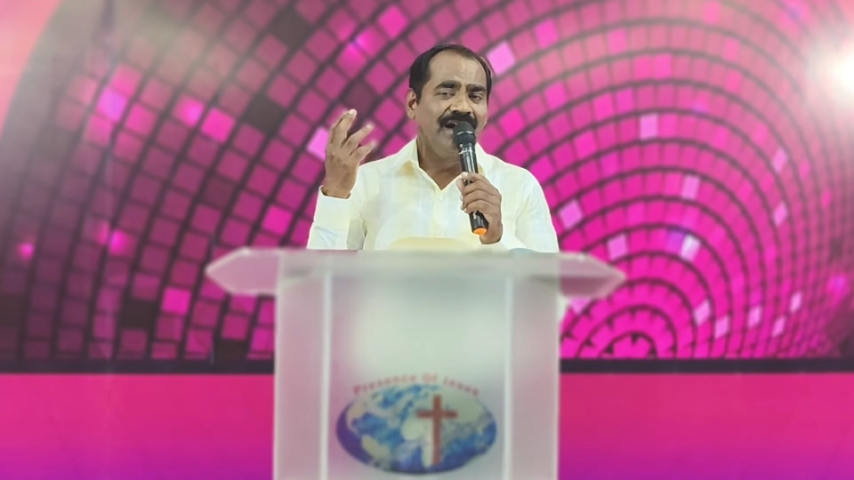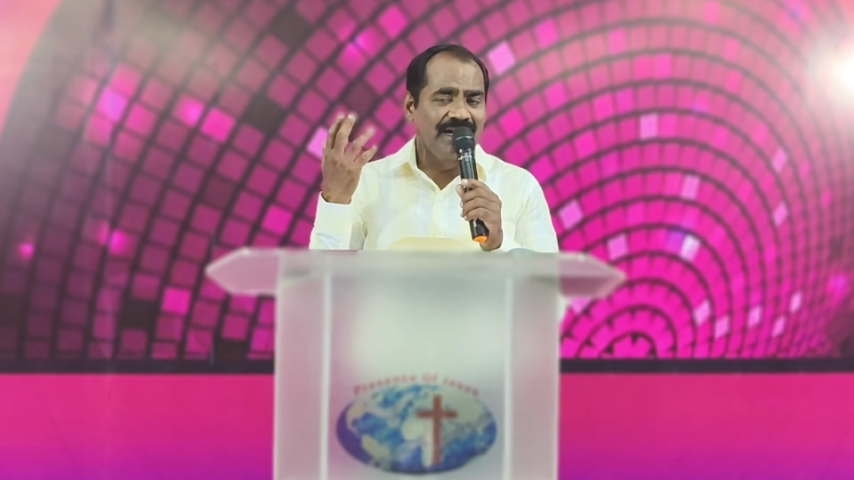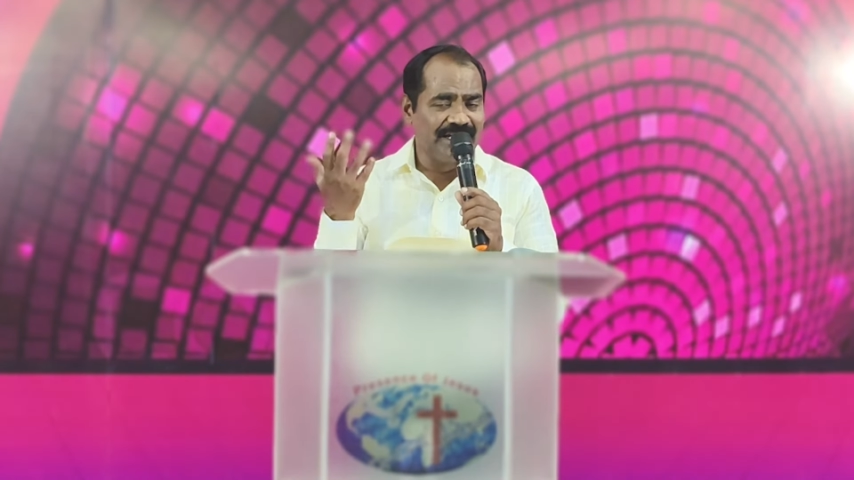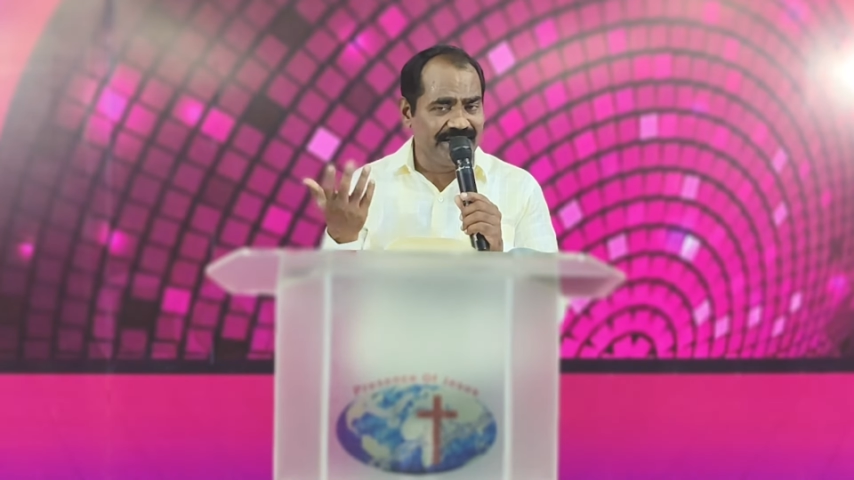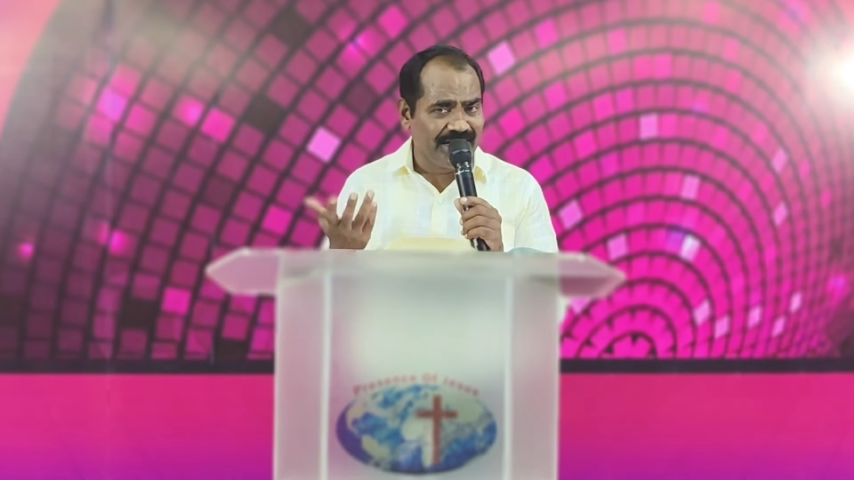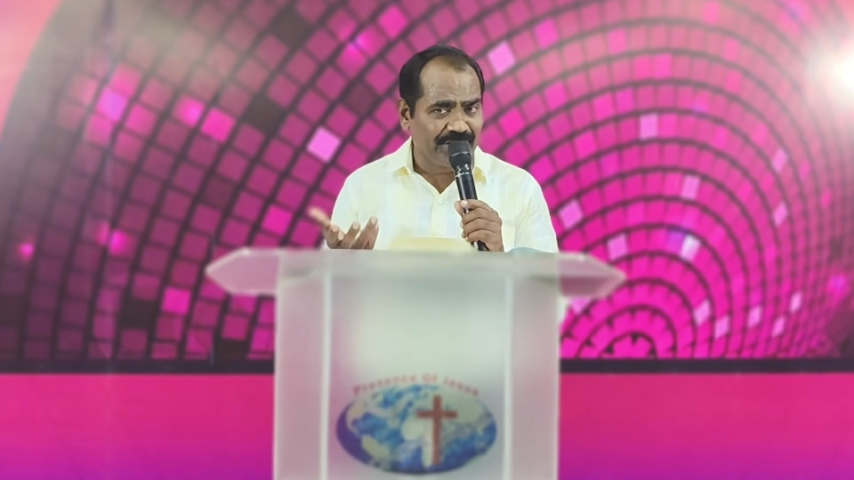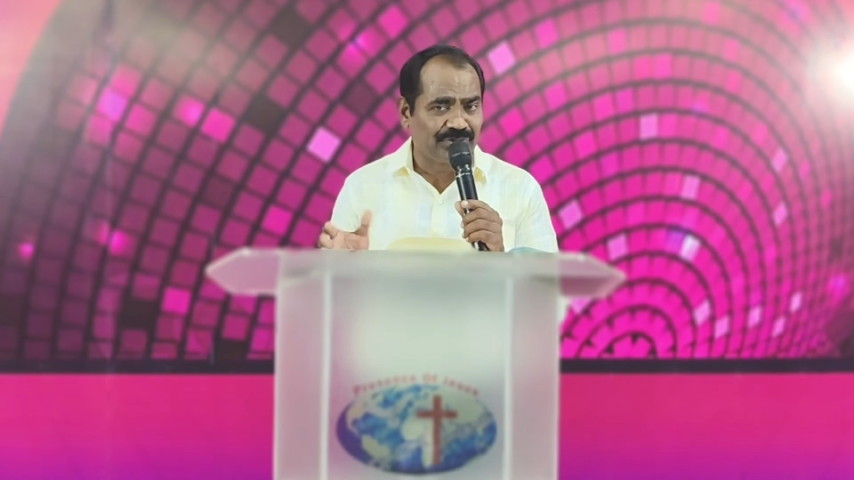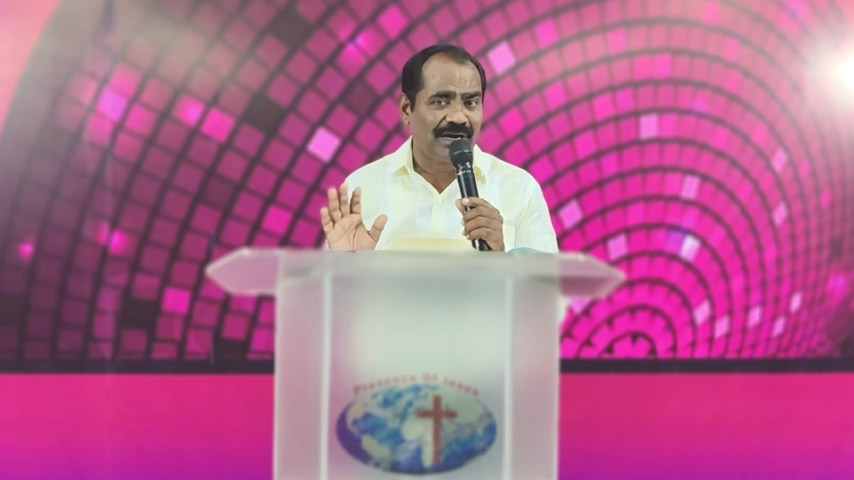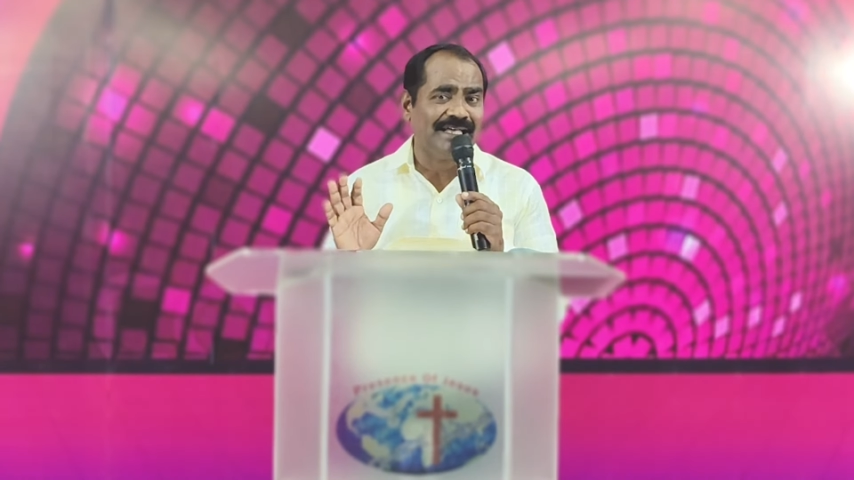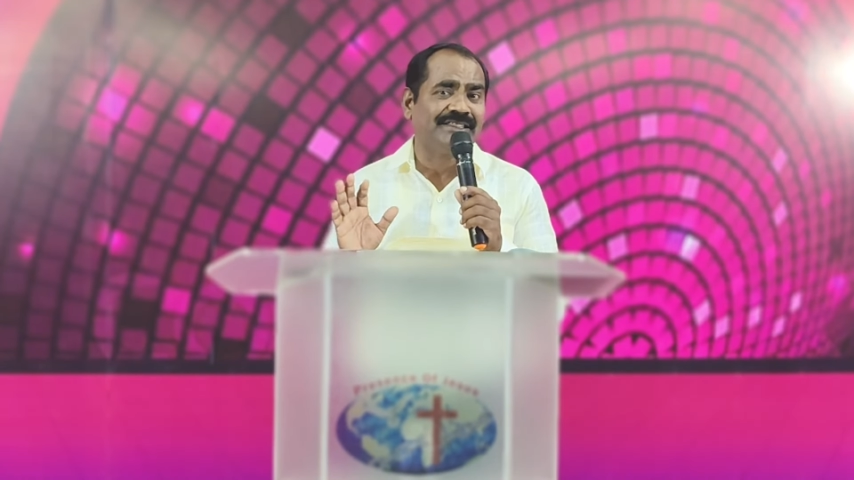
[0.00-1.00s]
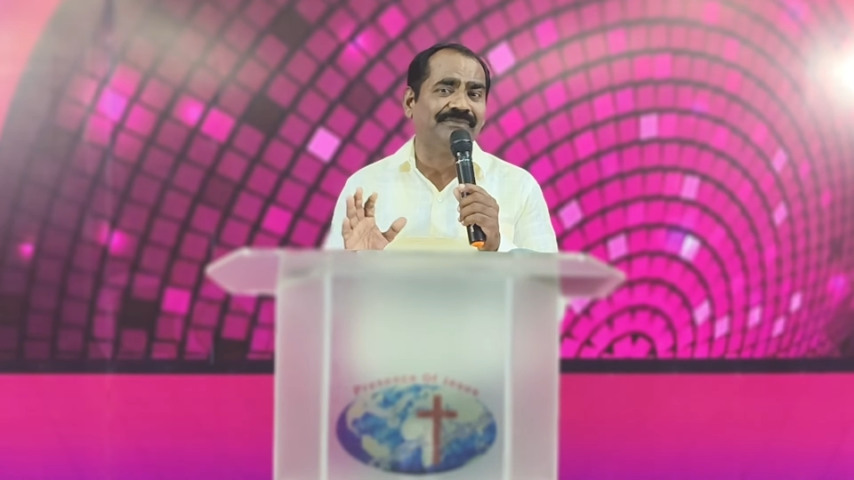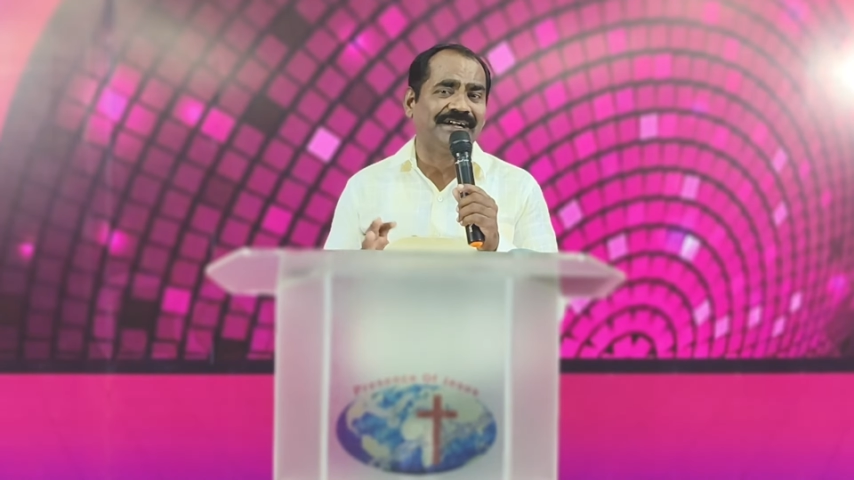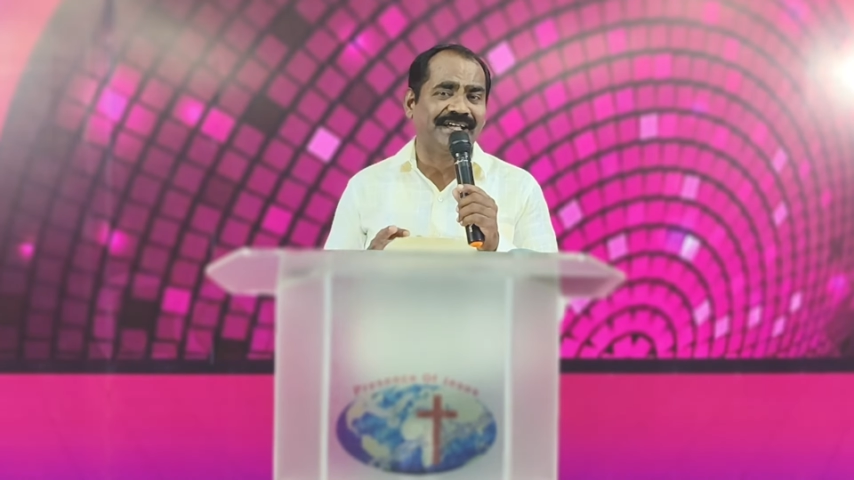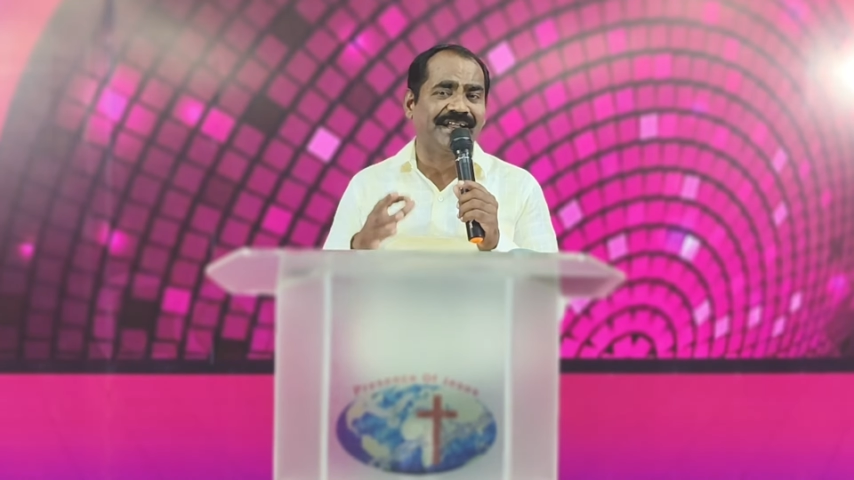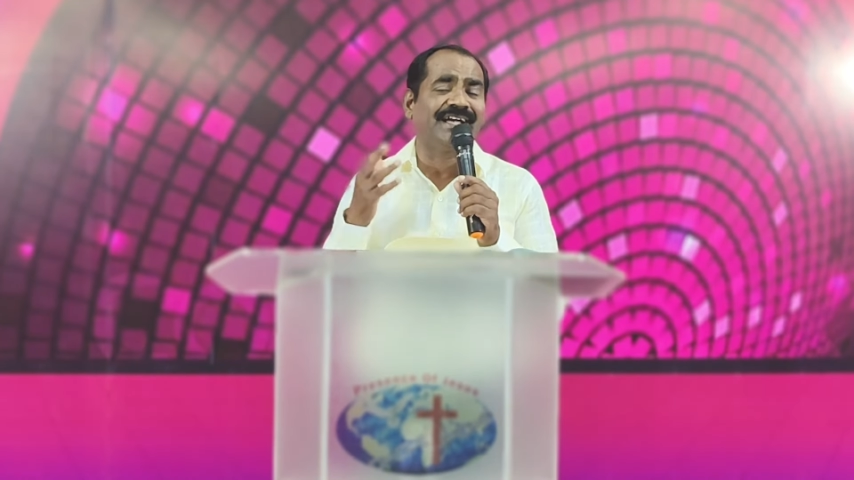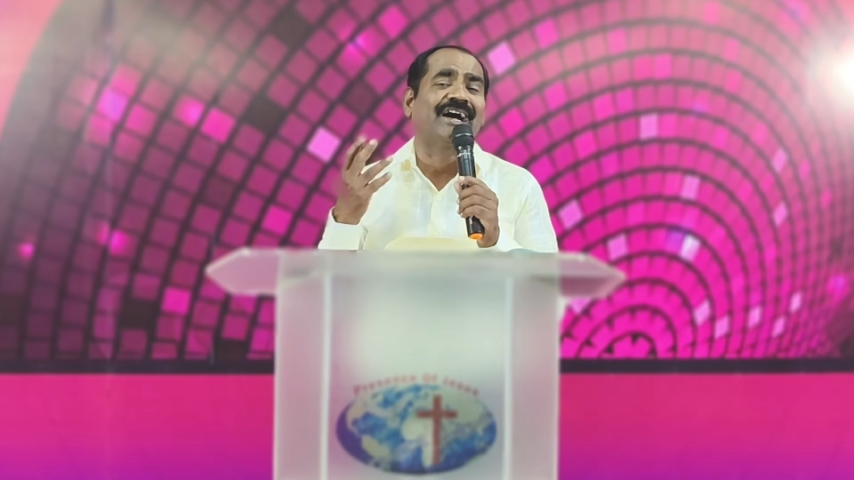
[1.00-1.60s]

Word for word: அல்லது நான் தொலைத்து விட்டேனே